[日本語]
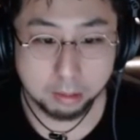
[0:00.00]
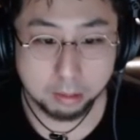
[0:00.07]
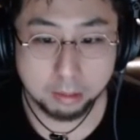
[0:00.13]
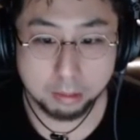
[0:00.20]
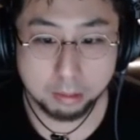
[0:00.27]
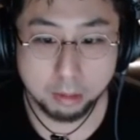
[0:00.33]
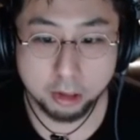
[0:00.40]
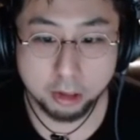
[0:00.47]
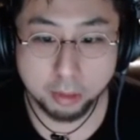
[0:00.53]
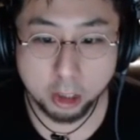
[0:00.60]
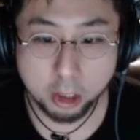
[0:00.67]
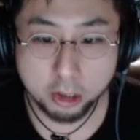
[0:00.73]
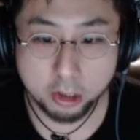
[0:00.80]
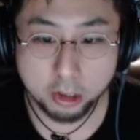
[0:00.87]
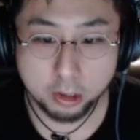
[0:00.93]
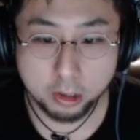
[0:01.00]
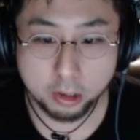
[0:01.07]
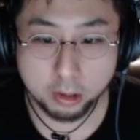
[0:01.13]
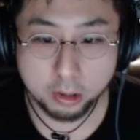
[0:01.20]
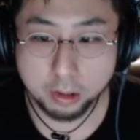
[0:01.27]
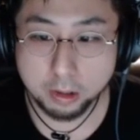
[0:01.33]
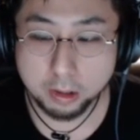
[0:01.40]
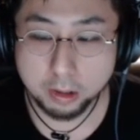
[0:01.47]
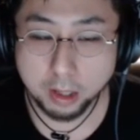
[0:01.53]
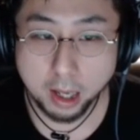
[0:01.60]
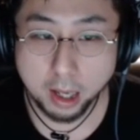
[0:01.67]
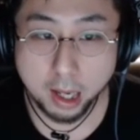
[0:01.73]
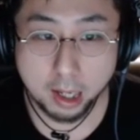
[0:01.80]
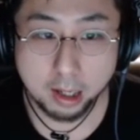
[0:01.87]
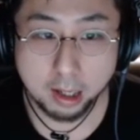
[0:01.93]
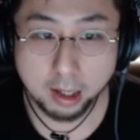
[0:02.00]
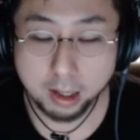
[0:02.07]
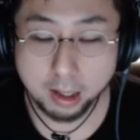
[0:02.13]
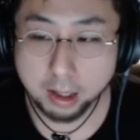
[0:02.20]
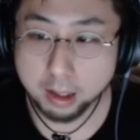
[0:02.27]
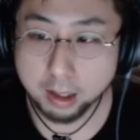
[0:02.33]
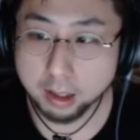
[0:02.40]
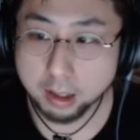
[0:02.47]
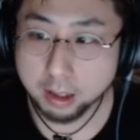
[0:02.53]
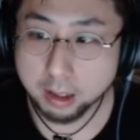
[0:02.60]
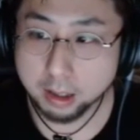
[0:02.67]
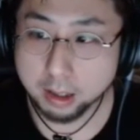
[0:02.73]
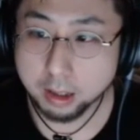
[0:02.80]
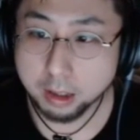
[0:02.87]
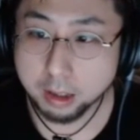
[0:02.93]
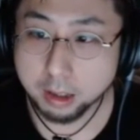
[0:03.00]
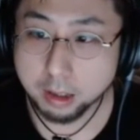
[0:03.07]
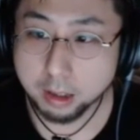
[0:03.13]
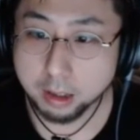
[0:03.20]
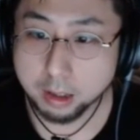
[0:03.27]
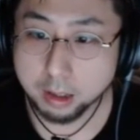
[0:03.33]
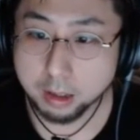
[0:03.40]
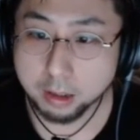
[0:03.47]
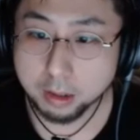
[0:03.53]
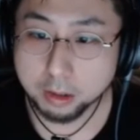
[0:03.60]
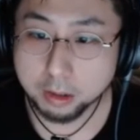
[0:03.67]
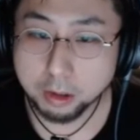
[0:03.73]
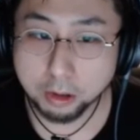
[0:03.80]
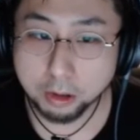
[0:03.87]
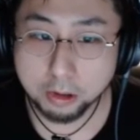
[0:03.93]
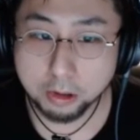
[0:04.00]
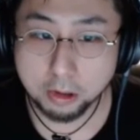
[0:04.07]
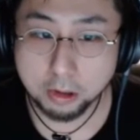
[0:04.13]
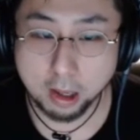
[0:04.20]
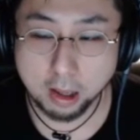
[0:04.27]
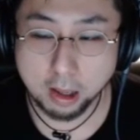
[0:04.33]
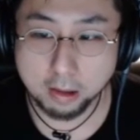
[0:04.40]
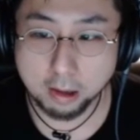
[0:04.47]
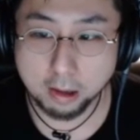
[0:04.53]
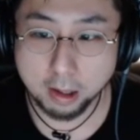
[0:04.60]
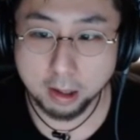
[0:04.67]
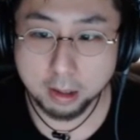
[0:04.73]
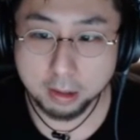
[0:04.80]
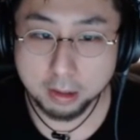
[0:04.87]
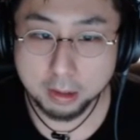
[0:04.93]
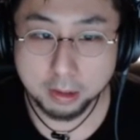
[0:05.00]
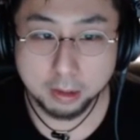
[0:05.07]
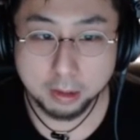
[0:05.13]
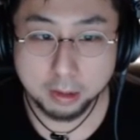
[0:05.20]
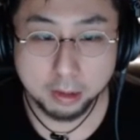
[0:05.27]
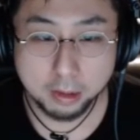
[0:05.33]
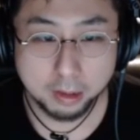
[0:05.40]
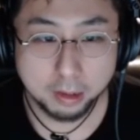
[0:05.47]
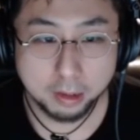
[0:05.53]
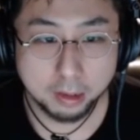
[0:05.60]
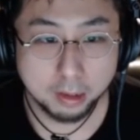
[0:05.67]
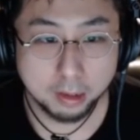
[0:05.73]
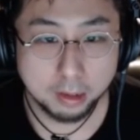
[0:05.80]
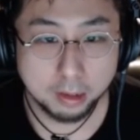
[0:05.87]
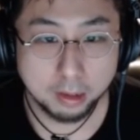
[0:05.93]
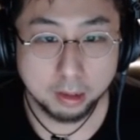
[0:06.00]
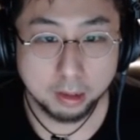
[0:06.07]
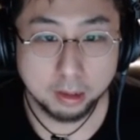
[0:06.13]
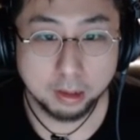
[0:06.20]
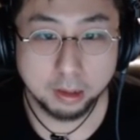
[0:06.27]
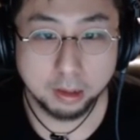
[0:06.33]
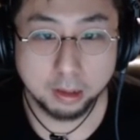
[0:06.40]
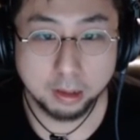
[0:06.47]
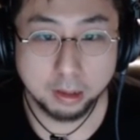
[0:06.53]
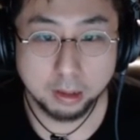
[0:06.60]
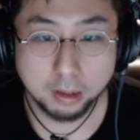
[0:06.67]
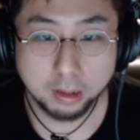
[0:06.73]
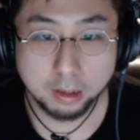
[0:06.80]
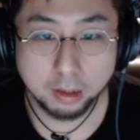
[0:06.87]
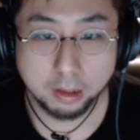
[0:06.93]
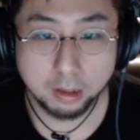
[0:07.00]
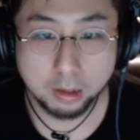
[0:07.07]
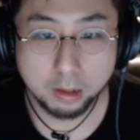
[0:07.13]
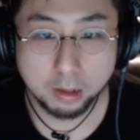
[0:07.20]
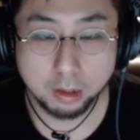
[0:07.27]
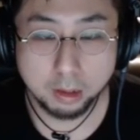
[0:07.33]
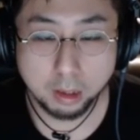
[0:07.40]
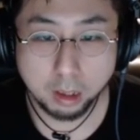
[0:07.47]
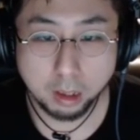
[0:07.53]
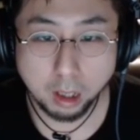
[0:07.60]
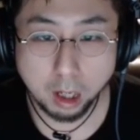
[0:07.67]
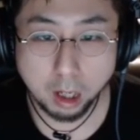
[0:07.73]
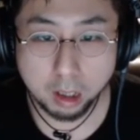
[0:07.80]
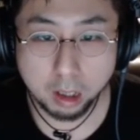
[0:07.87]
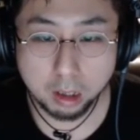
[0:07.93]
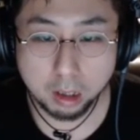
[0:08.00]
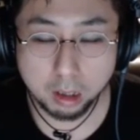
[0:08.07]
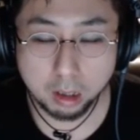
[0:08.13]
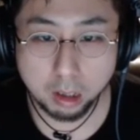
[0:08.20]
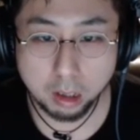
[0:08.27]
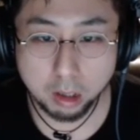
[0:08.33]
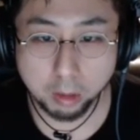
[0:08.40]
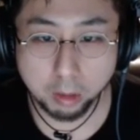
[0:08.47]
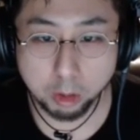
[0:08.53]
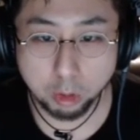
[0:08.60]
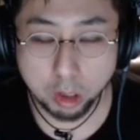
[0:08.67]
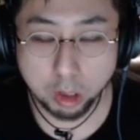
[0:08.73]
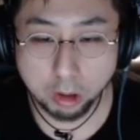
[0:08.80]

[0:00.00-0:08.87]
もしもーし。来ますかへい来るっすか来るっすってなんすかえ、ここに来ますあ、え、今どこにいるんで